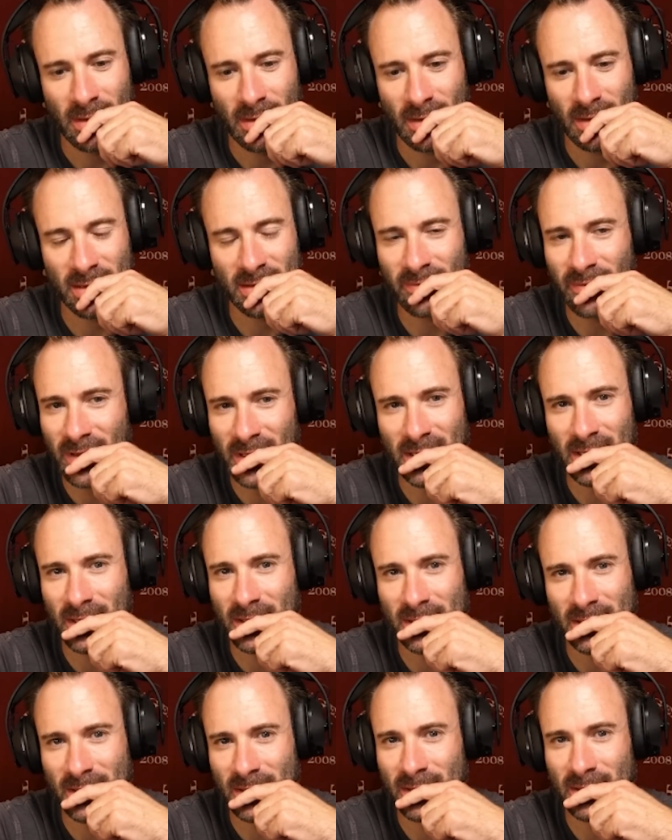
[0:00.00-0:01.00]
Und das
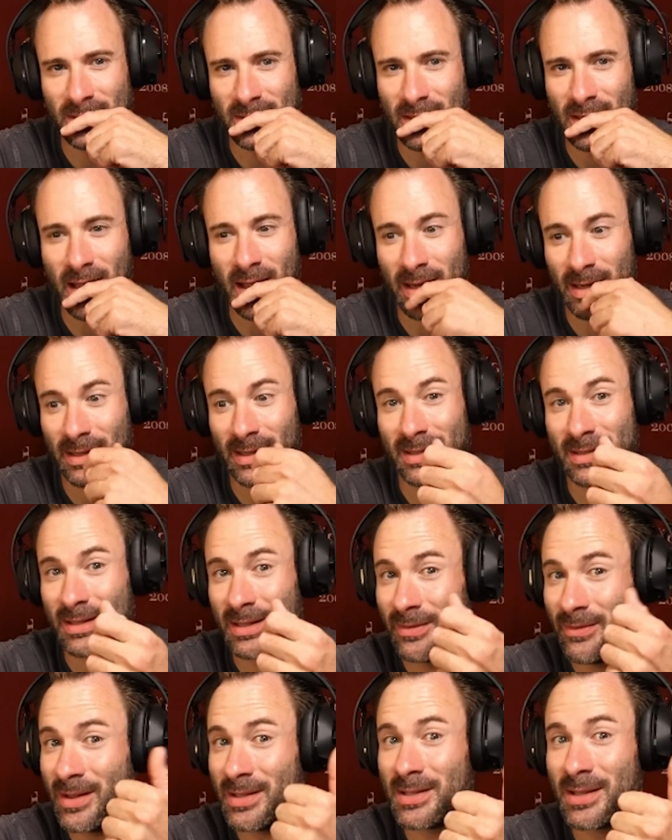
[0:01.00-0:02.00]
Wichtigste ist eigentlich, dass
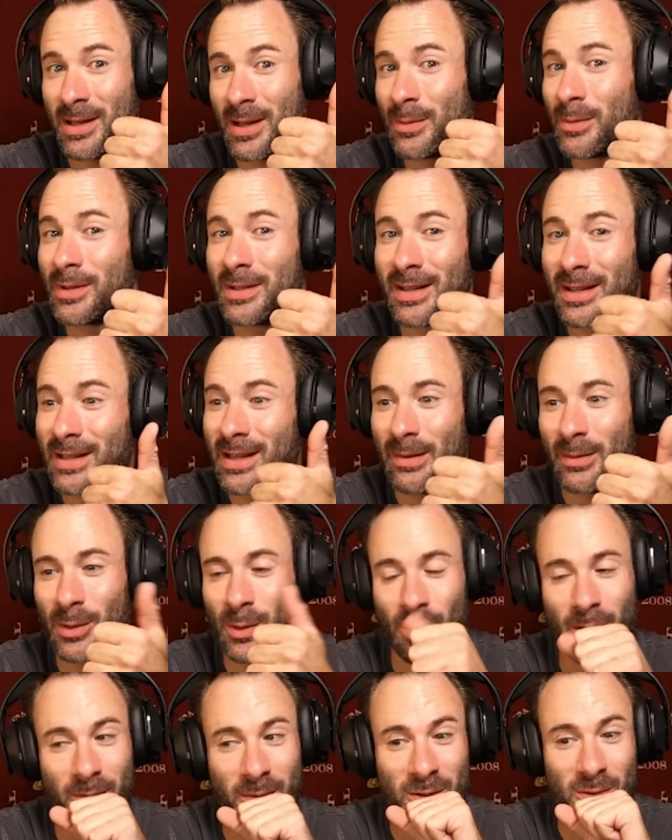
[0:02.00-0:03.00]
ich Wasser habe, denn damit
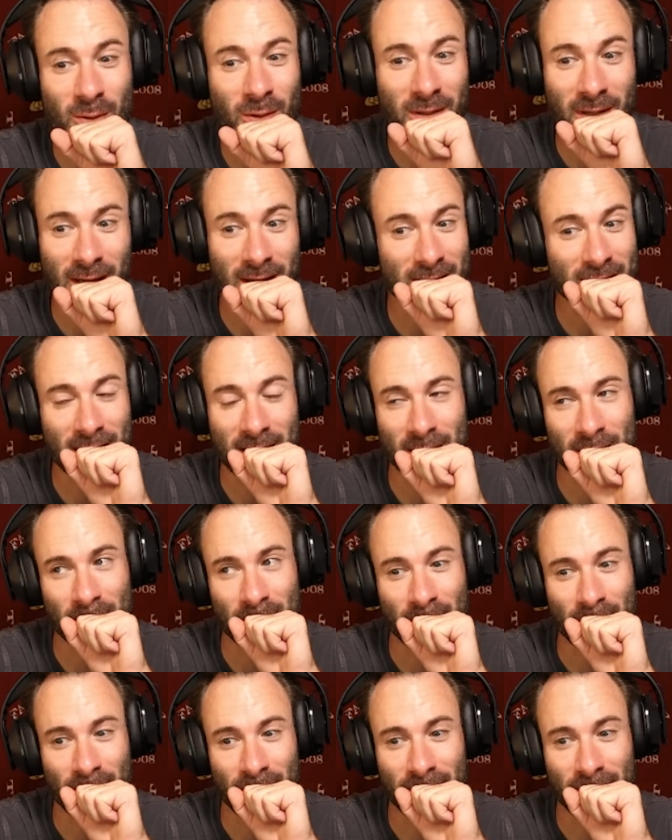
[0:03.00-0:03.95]
komme ich nur drei Tage.